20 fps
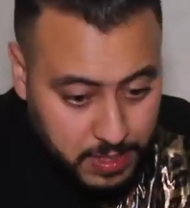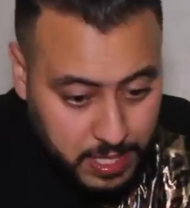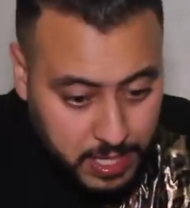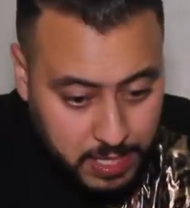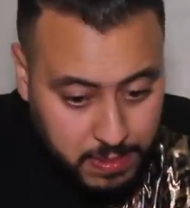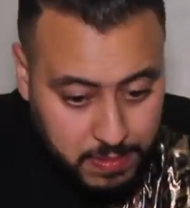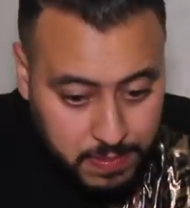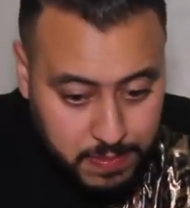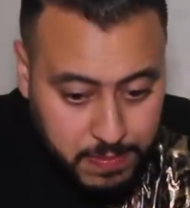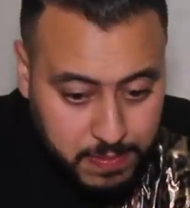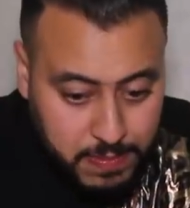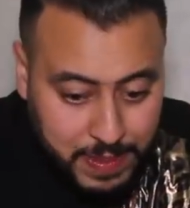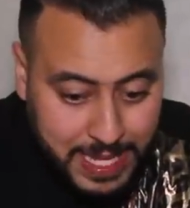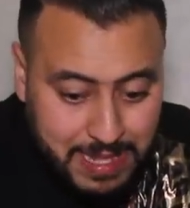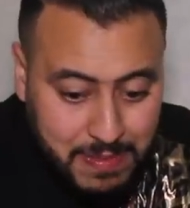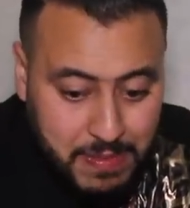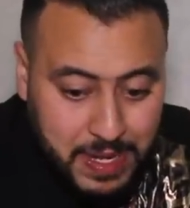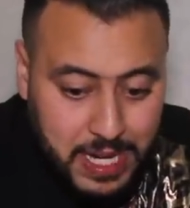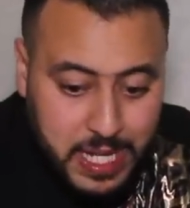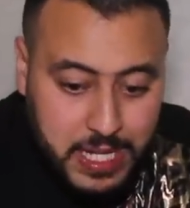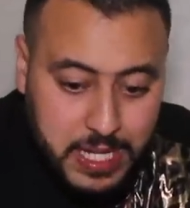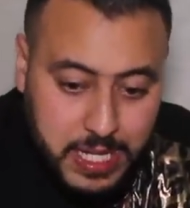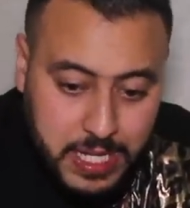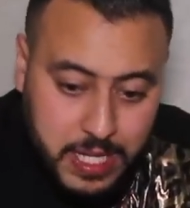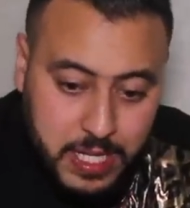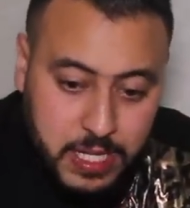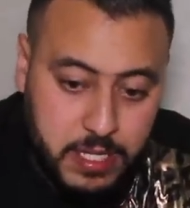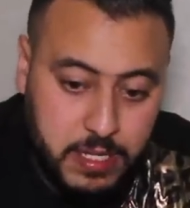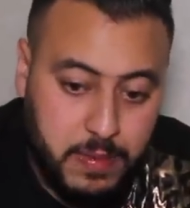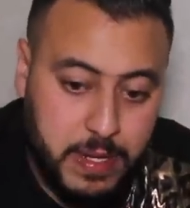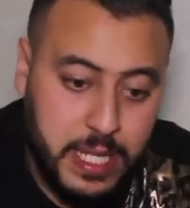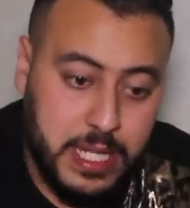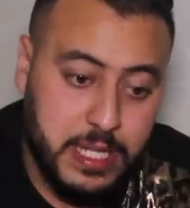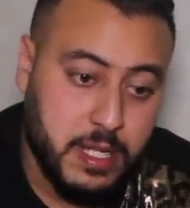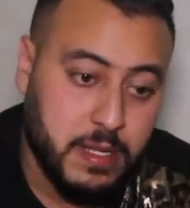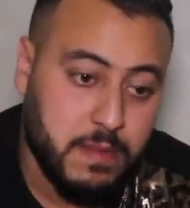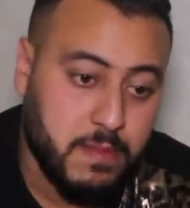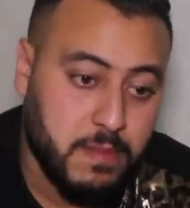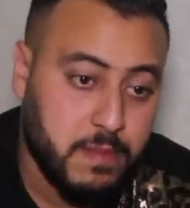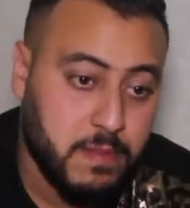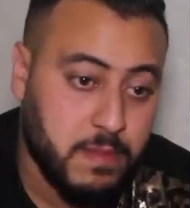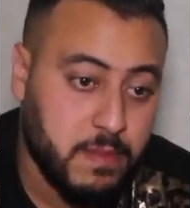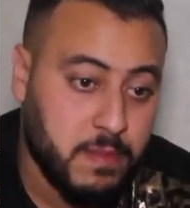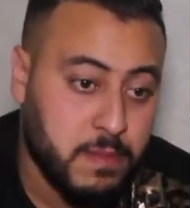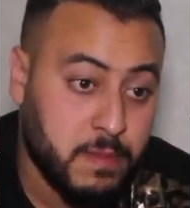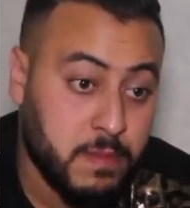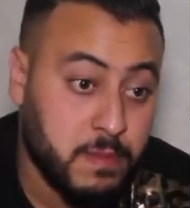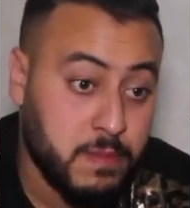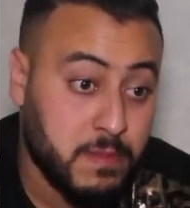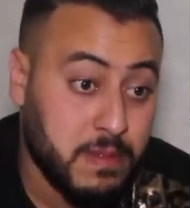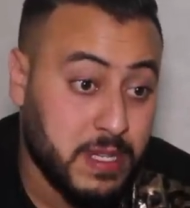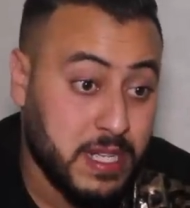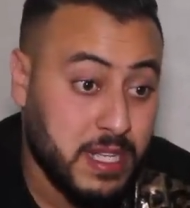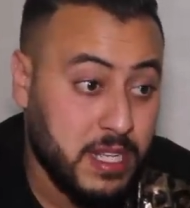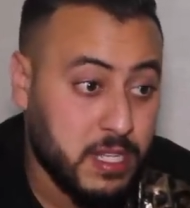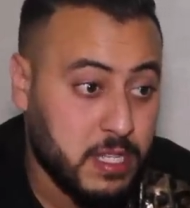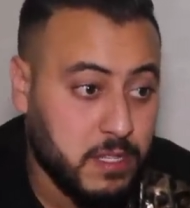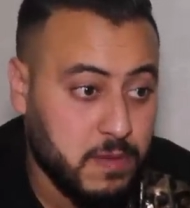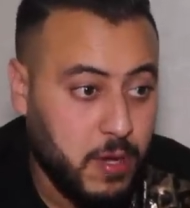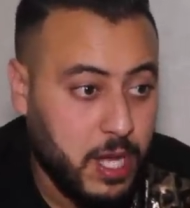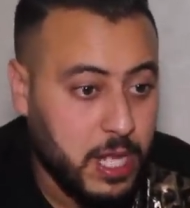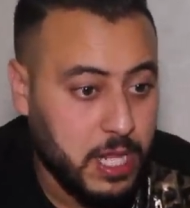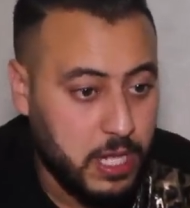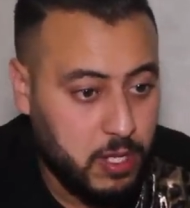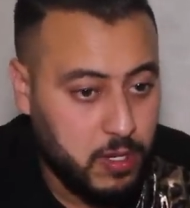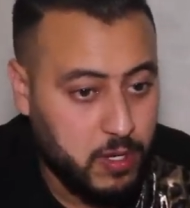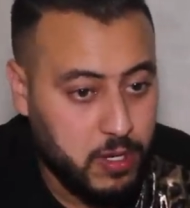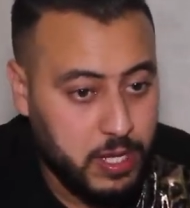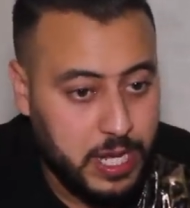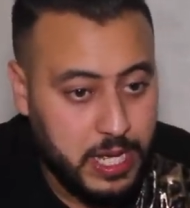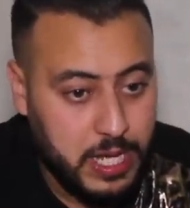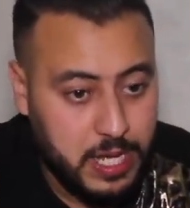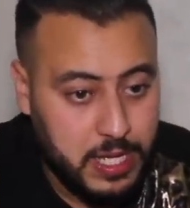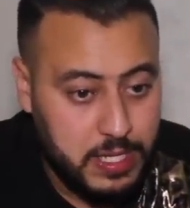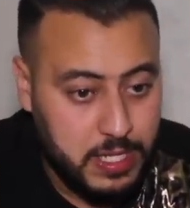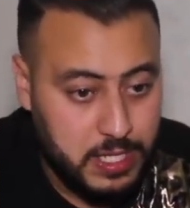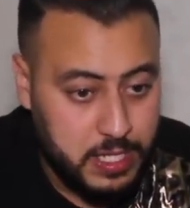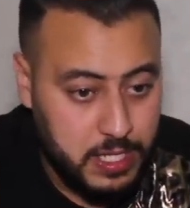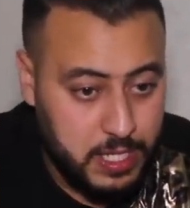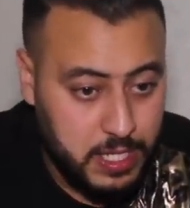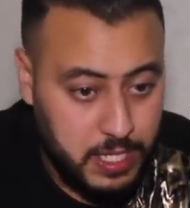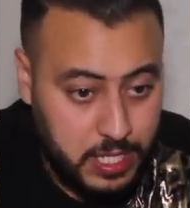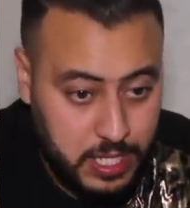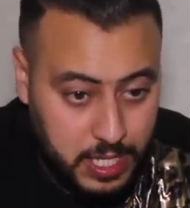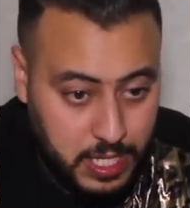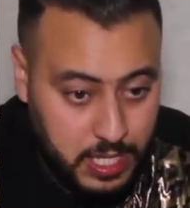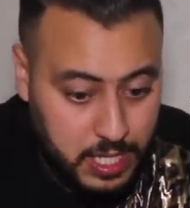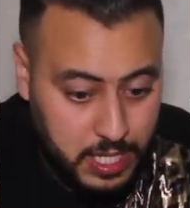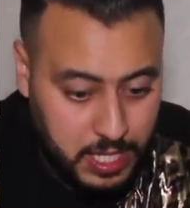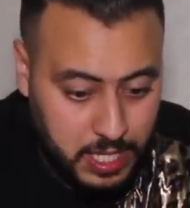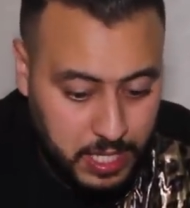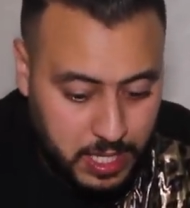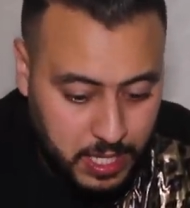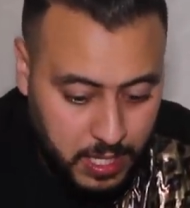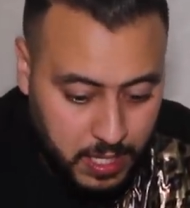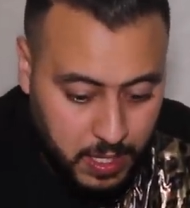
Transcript: يعني بعض المرات كتحس براسك كتحس بواحد الحقره اللي